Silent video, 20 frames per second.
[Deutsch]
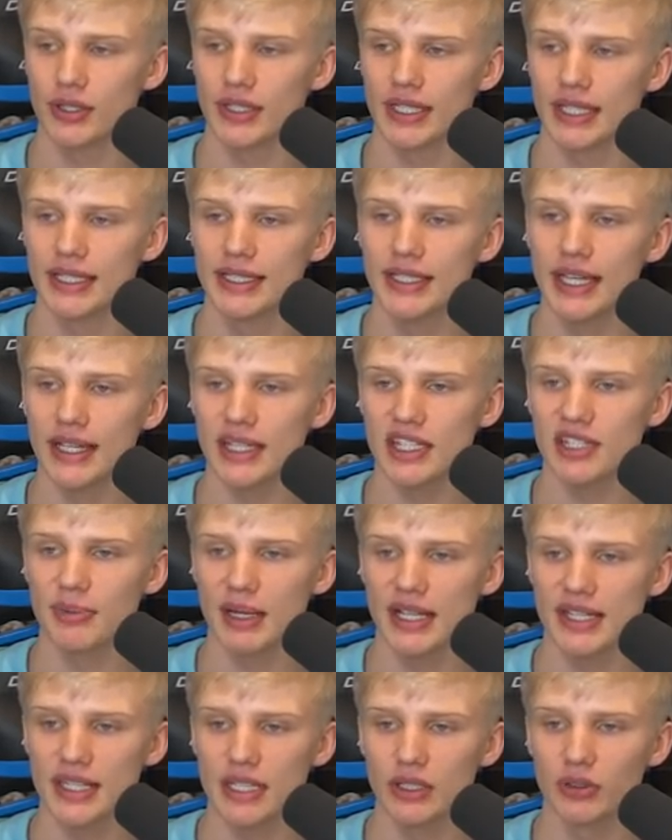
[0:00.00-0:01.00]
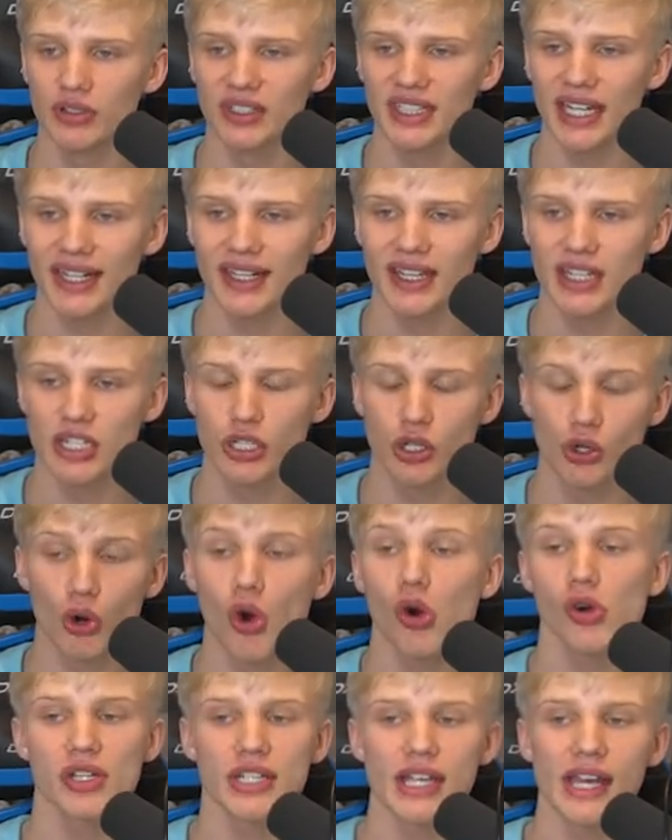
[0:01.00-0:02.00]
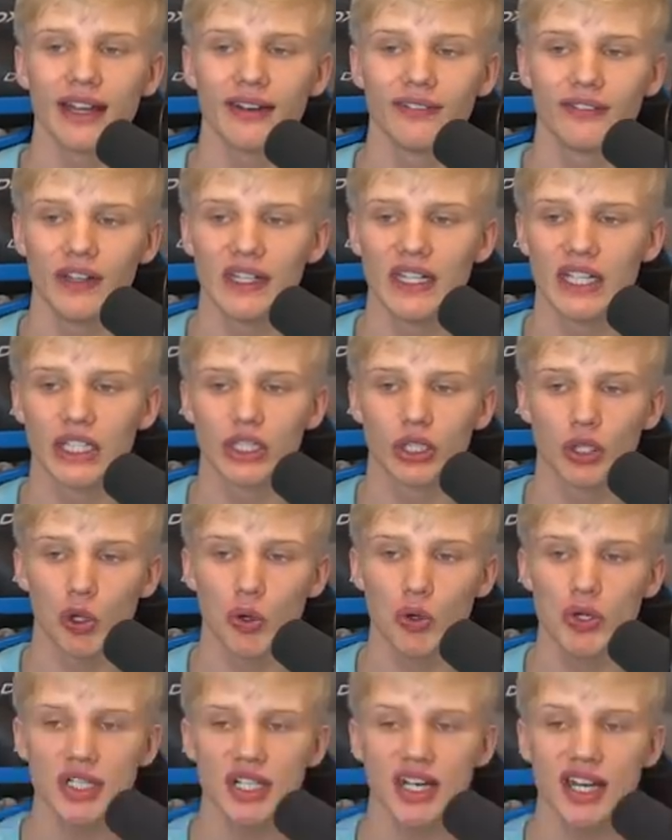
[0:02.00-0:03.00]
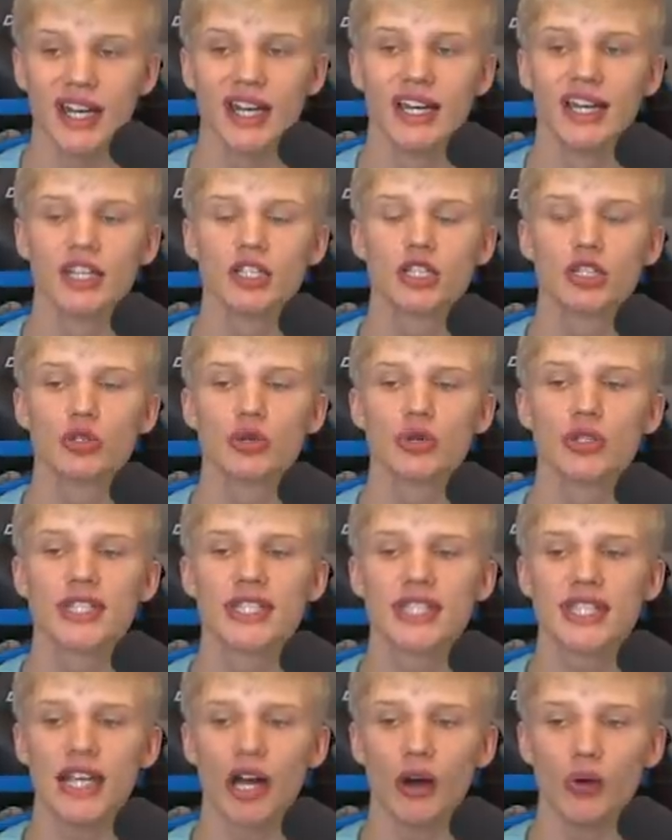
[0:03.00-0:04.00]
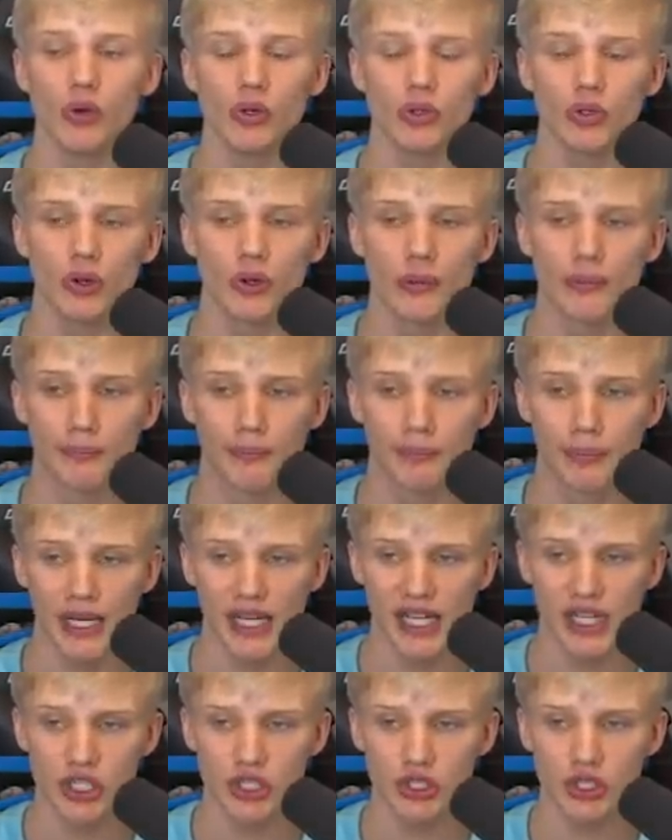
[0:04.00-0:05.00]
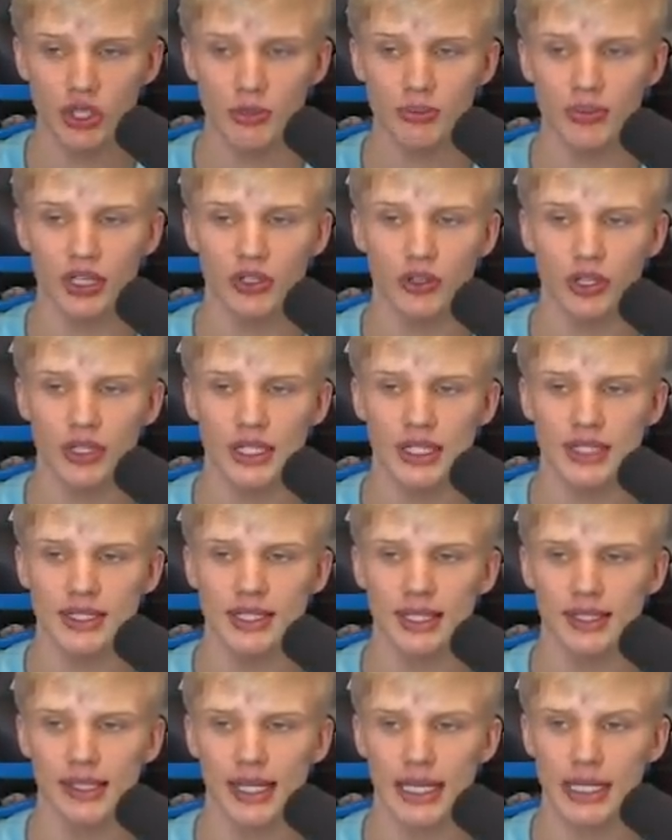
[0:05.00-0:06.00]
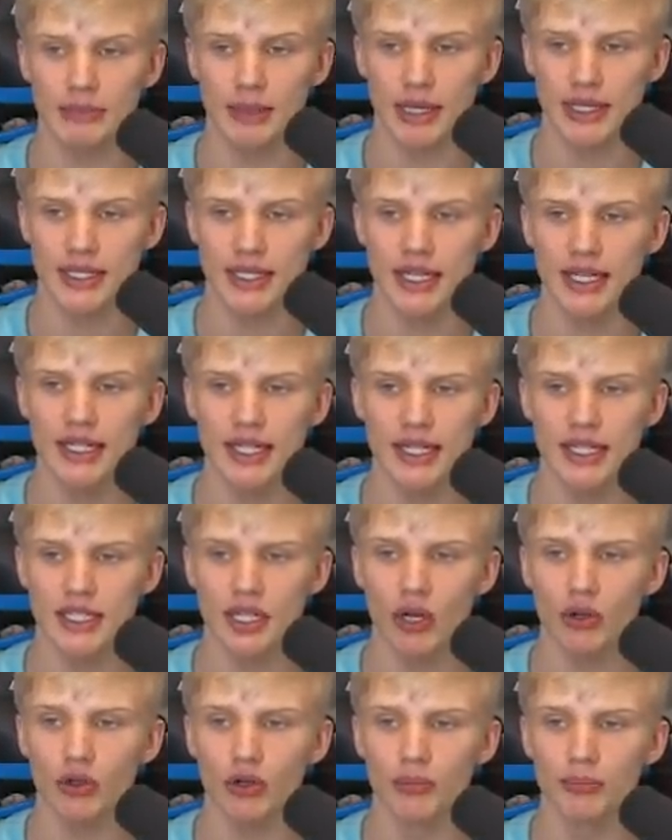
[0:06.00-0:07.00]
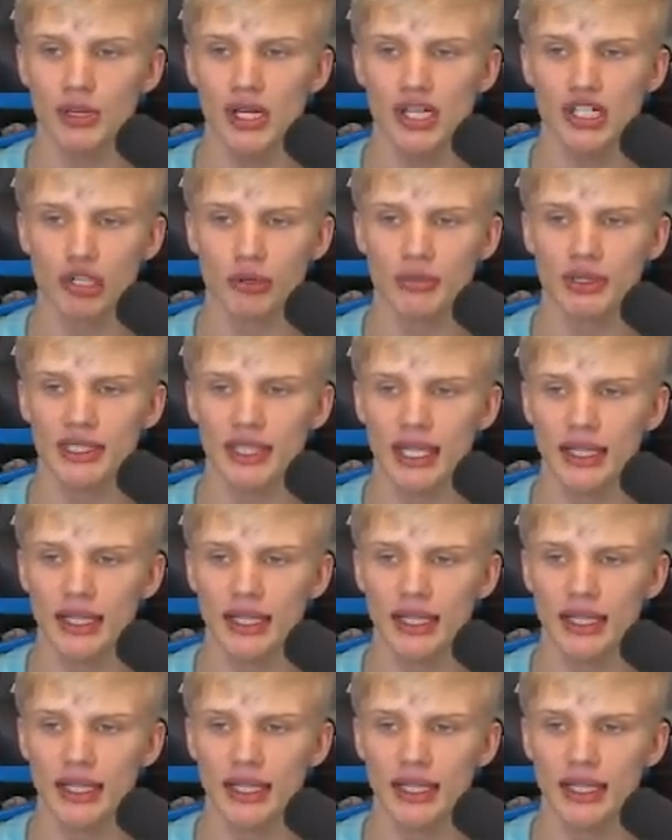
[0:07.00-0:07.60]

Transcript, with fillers: könnt ihr hier jetzt mal sehen und dann scrollt er ein wenig runter zu Sound und Bildschirm. Ihr könnt das hier gleich mal sehen, hier Sound und Bildschirm. Ich